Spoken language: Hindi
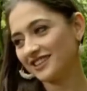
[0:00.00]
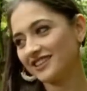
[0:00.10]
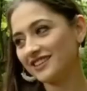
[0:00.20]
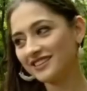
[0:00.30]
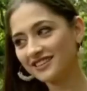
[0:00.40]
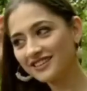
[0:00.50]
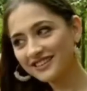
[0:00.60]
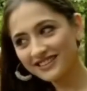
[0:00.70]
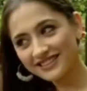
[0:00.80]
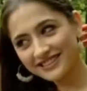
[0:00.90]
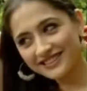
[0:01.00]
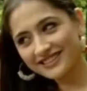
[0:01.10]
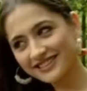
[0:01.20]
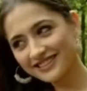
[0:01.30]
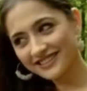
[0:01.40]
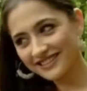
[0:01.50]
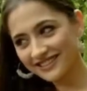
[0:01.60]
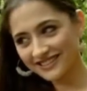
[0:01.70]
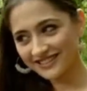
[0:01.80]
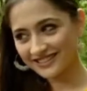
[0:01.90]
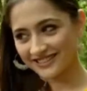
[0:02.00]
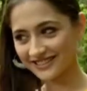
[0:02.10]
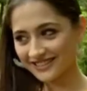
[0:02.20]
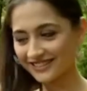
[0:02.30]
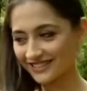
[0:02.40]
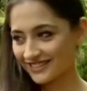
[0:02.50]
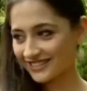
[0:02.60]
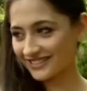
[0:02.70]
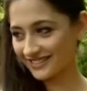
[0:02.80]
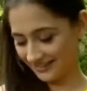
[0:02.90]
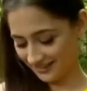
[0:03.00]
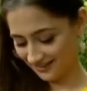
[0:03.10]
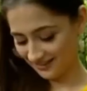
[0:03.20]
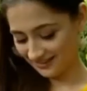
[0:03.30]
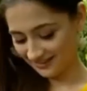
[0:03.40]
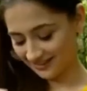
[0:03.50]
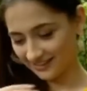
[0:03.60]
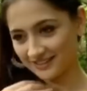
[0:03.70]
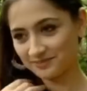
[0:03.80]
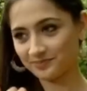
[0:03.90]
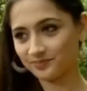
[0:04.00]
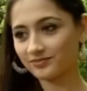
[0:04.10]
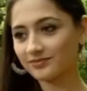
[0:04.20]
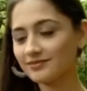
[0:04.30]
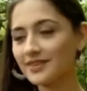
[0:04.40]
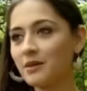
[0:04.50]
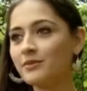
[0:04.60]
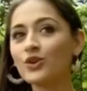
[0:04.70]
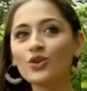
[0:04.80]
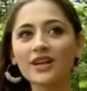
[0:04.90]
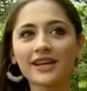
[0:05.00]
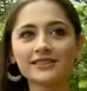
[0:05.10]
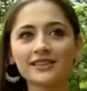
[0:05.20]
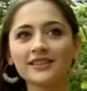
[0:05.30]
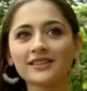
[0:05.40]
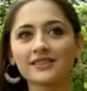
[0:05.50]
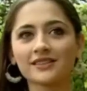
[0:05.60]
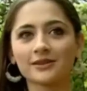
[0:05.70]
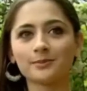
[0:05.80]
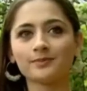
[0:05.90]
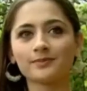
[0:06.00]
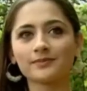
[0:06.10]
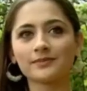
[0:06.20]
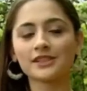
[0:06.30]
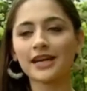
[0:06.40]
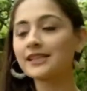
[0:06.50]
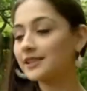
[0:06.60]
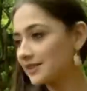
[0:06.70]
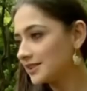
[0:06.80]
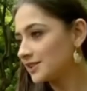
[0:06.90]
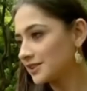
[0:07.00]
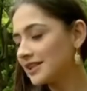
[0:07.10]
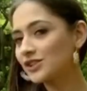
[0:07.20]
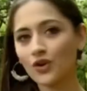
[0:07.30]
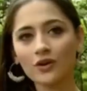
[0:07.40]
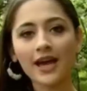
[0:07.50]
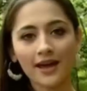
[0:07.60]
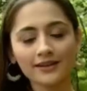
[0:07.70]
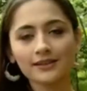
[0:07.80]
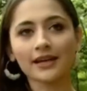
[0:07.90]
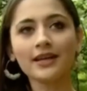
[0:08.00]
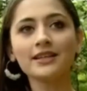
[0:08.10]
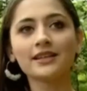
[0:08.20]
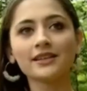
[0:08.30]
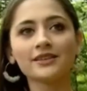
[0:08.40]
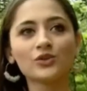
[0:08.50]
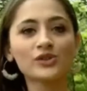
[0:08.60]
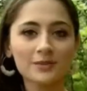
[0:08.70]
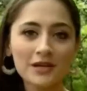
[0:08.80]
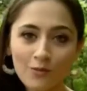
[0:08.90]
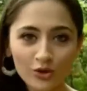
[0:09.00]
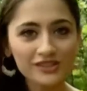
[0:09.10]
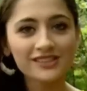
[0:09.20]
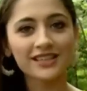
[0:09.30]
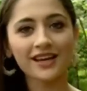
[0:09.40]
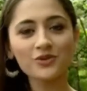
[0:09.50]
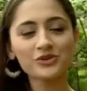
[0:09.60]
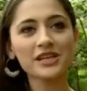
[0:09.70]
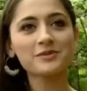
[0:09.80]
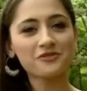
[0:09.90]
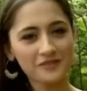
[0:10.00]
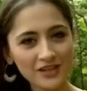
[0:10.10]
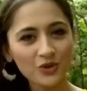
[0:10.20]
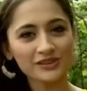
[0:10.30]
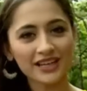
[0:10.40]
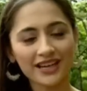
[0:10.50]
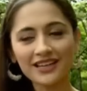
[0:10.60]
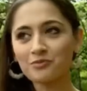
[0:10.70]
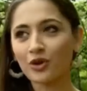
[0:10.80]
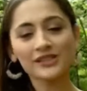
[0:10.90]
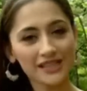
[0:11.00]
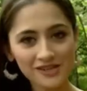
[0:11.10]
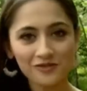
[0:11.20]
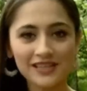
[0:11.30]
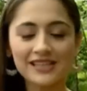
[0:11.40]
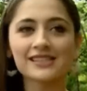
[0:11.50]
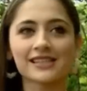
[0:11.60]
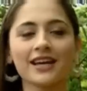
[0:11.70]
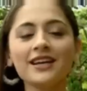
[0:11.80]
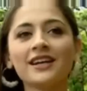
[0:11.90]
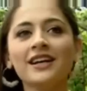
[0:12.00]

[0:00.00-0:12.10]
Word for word: लेकिन प्यार वही वही है देव देव को अभी भी इस रूप में देखकर तड़पी है बिल्कुल आई थिंक चाहे कितनी जितनी ही स्ट्रॉन्ग कैरेक्टर है लेकिन उसके भी इमोशंस हैं उसे भी फील होता है बहुत सारी फीलिंग्स हैं